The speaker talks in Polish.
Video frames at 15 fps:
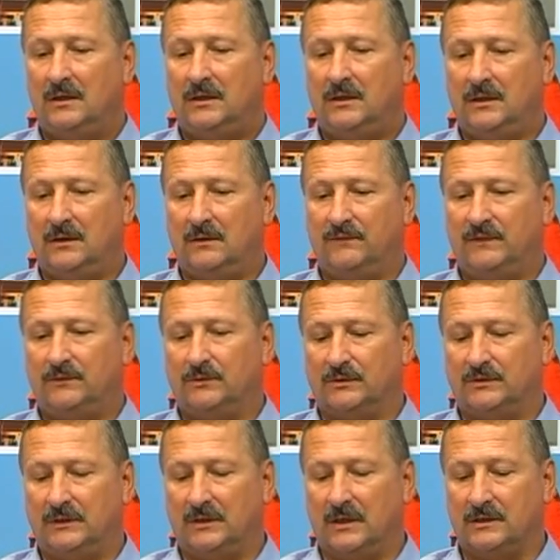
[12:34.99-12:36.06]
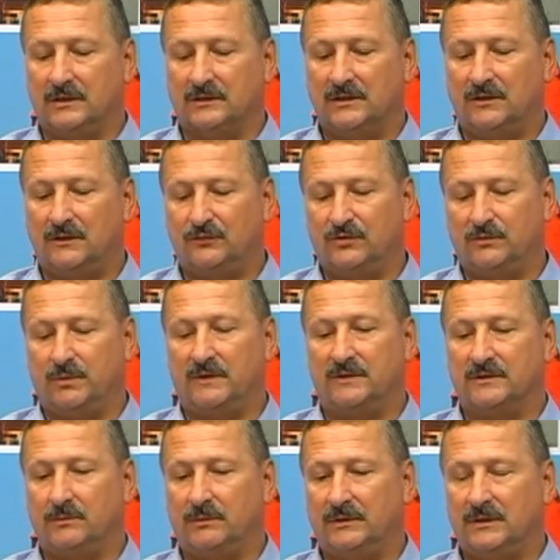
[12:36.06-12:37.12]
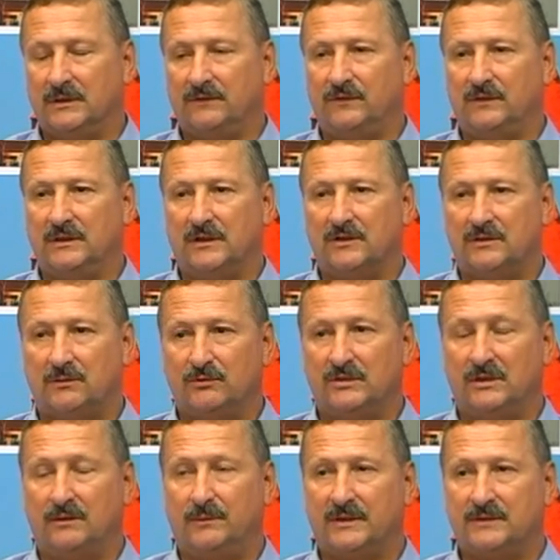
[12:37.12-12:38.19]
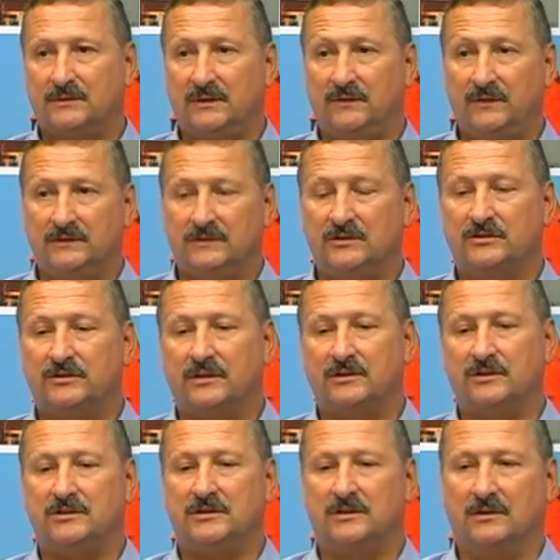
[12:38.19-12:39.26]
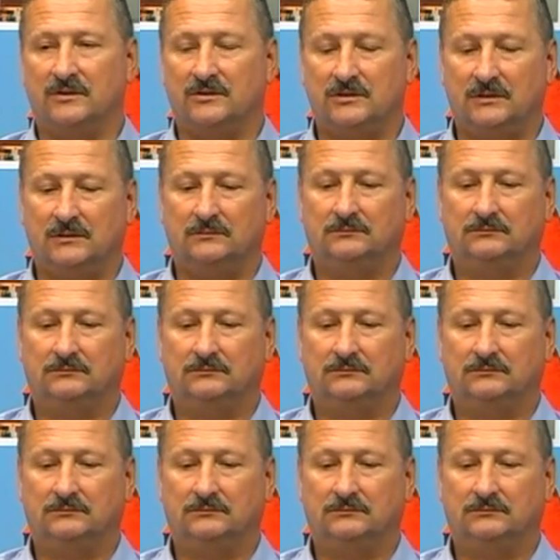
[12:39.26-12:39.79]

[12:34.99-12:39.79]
i według tych ankieterów, którzy prowadzą te badania, wynika, że nauczyciel pracuje więcej niż 40 godzin.